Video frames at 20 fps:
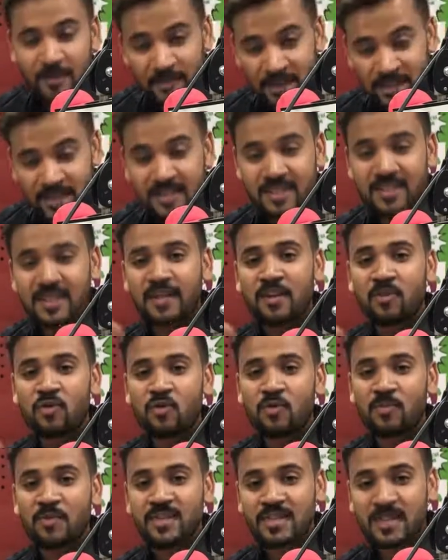फिर से
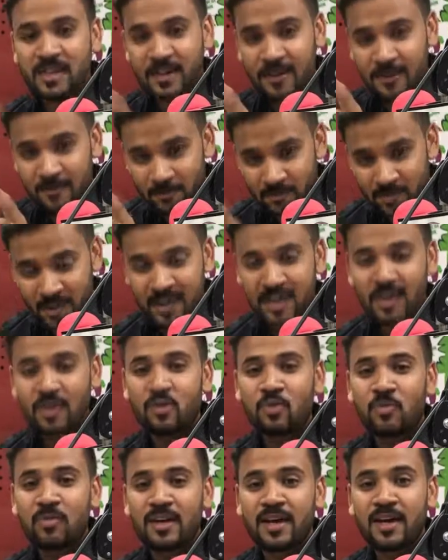सैनिकों को भेजा भिखारी
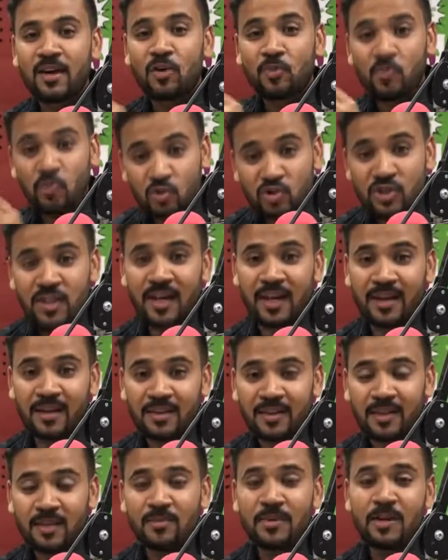को बुलाया और पूछा
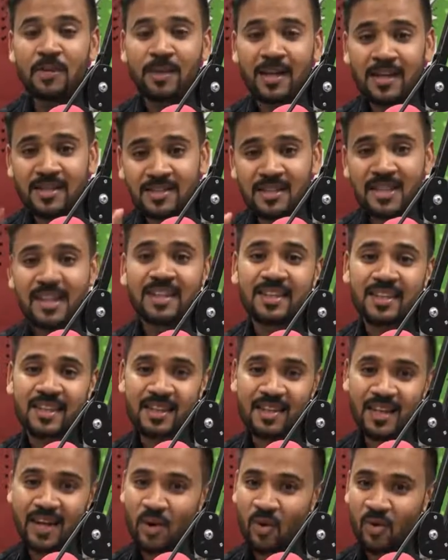कि मेरे भाई चाहते
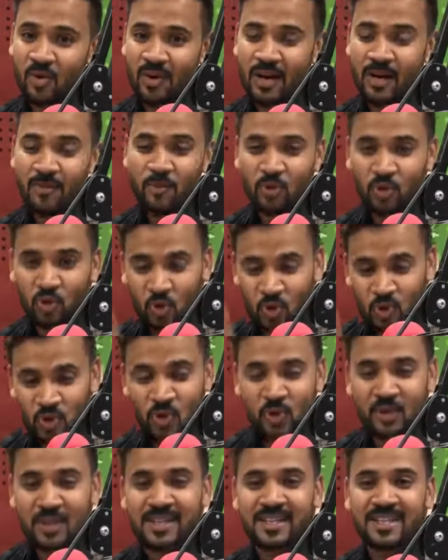क्या हो आपको दो
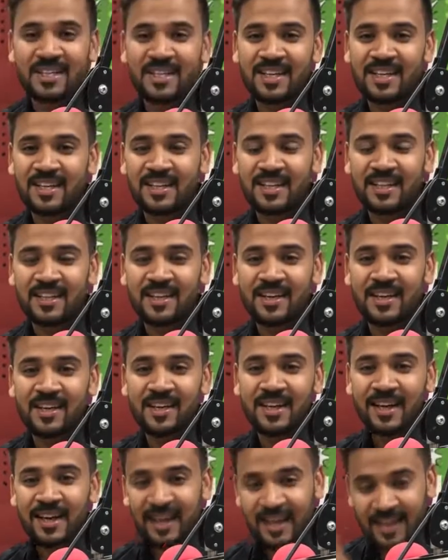सोने के सिक्के दे
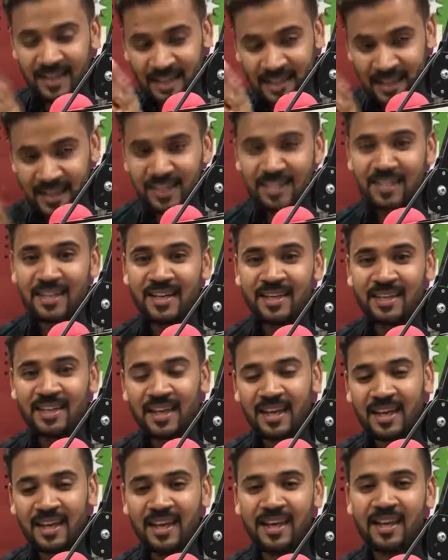दिए तीन दिए
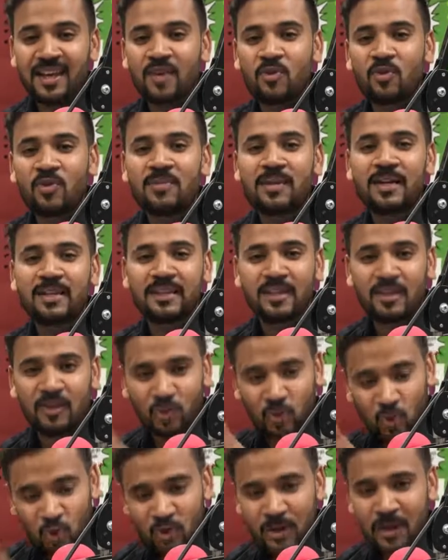थे गिर गया कोई बात नहीं
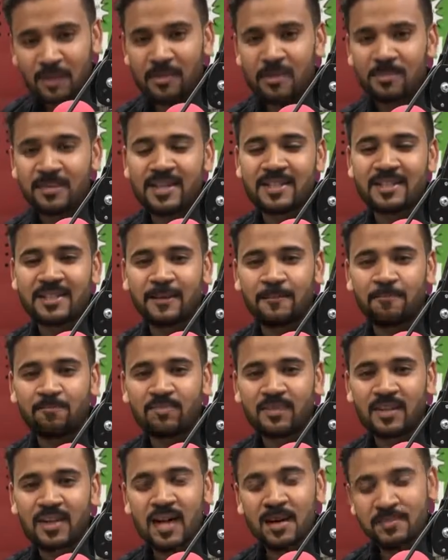दो तो आपके पास हैं
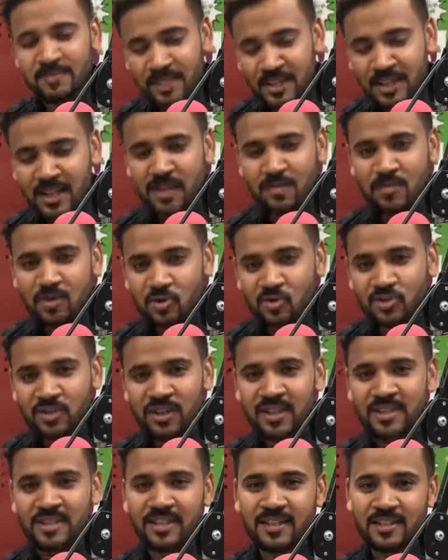आप जिंदगी में
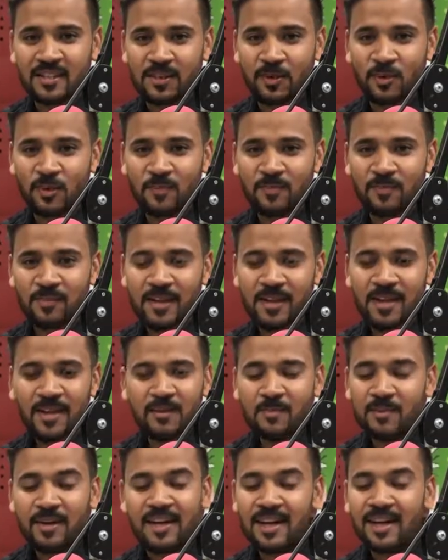खुश रह सकते
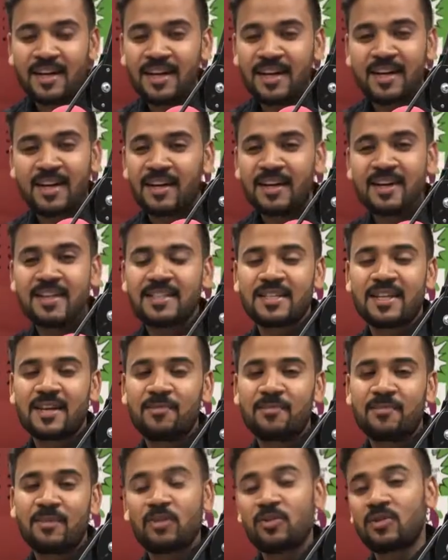हो भिखारी ने कहा नहीं
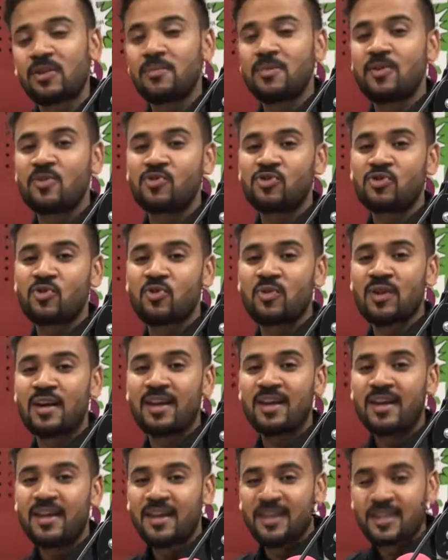साहब मैं तो तभी खुश
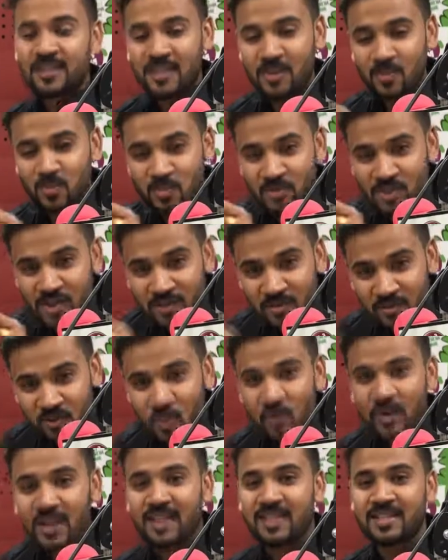होऊंगा जब मुझे
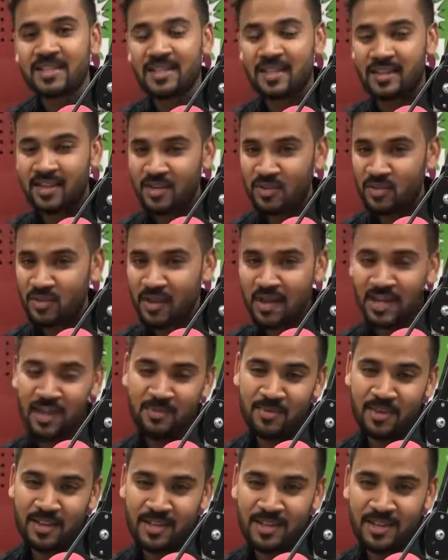वो वाला सिक्का जो
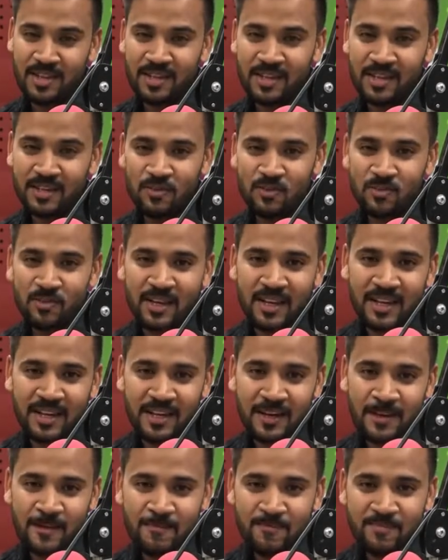नाली में गिर गया था वो
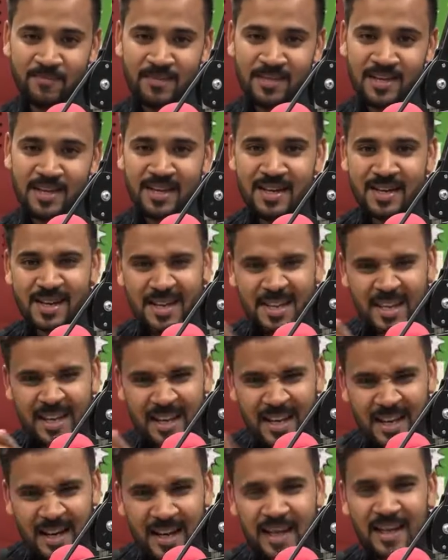मिलेगा
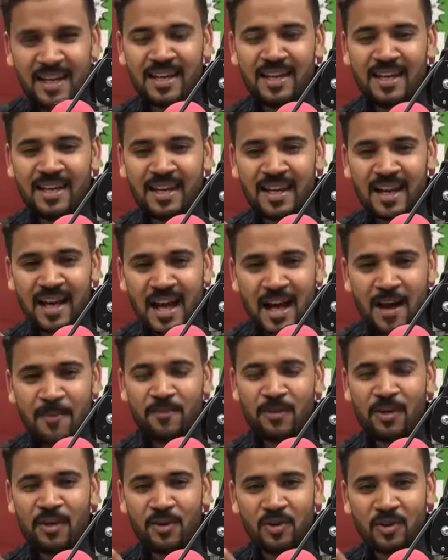ये कहानी
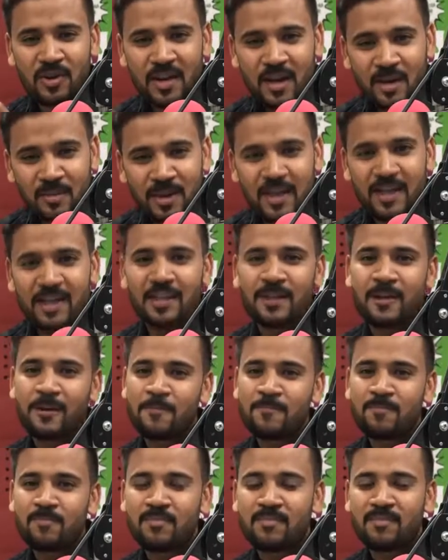आपकी और हमारी
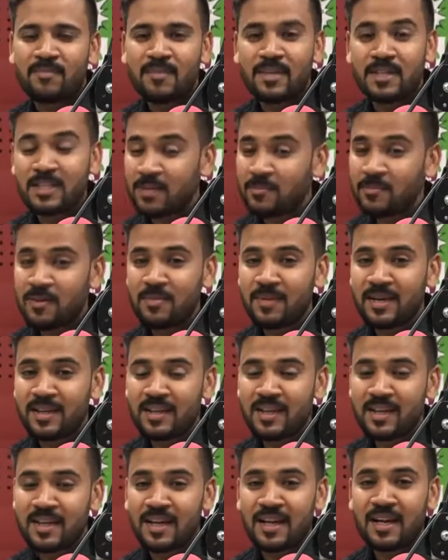है मैं सबकी
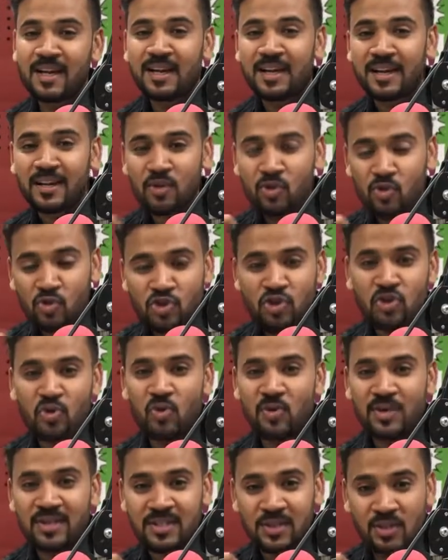बात नहीं कर रहा लेकिन कुछ
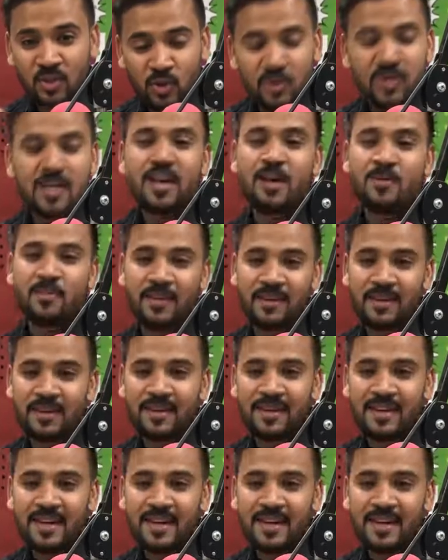लोग इस दुनिया में